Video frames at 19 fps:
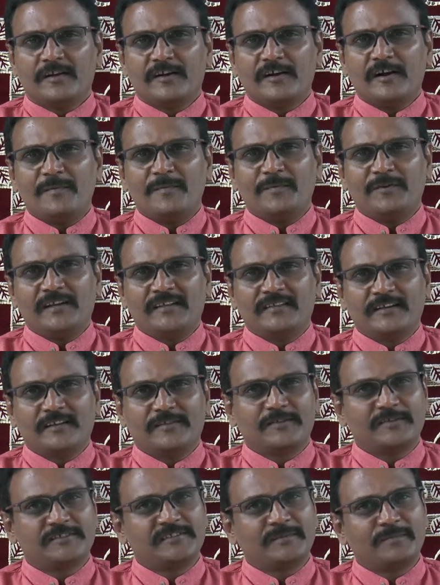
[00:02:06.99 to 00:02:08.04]
కాపు
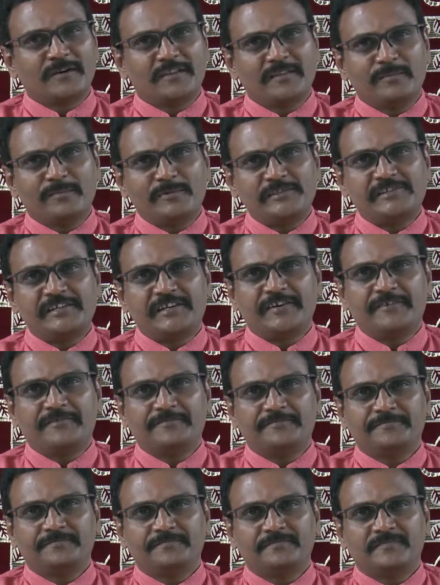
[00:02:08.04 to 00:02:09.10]
నేతలతో సంప్రదింపులు చేయడం
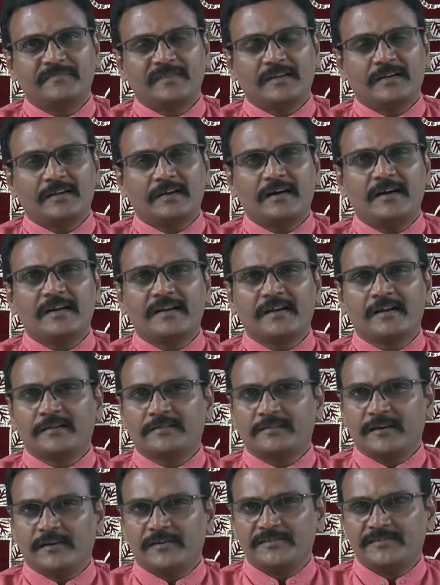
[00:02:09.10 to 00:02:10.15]

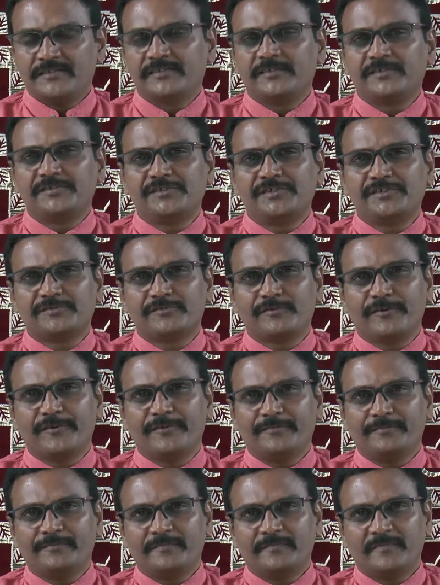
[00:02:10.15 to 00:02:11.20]
కార్యకర్తలను సిద్ధం చేసుకోవడం
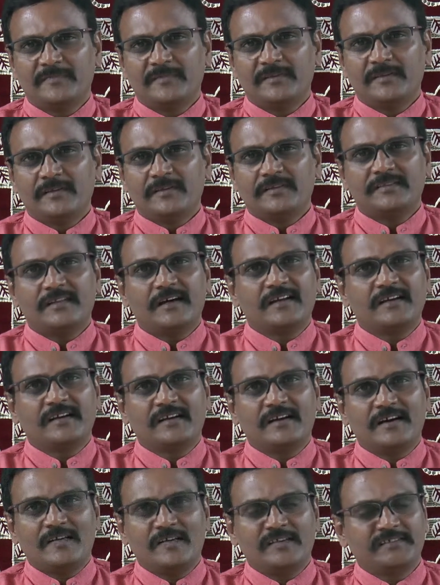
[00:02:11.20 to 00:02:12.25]
దానికి
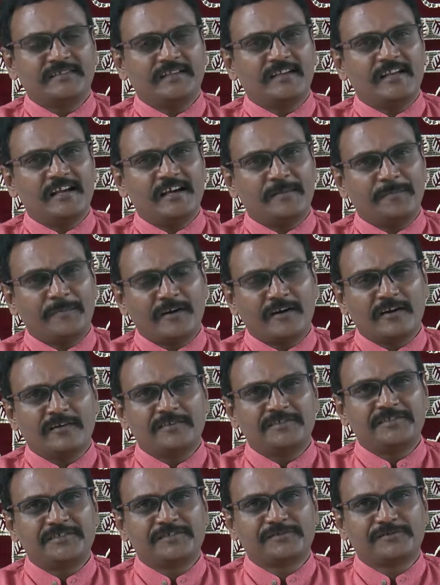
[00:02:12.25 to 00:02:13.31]
కావలసిన
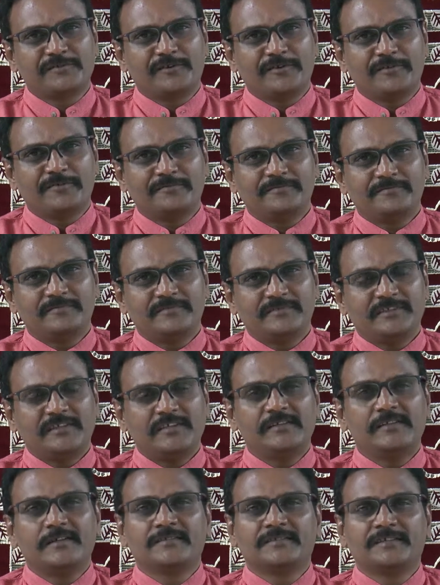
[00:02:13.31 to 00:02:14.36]
ఏర్పాట్లను చేసుకోవడం
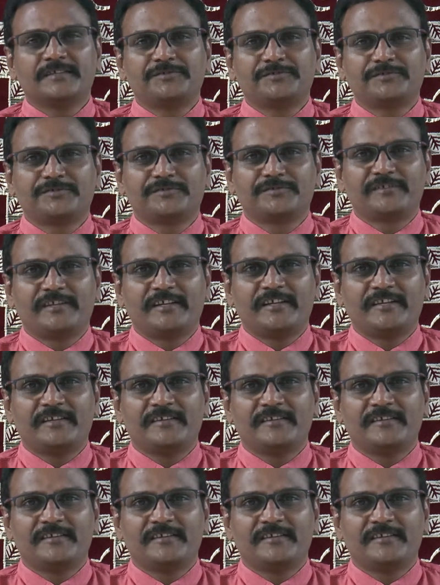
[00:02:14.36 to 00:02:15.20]
ఇదంతా చూస్తుంటే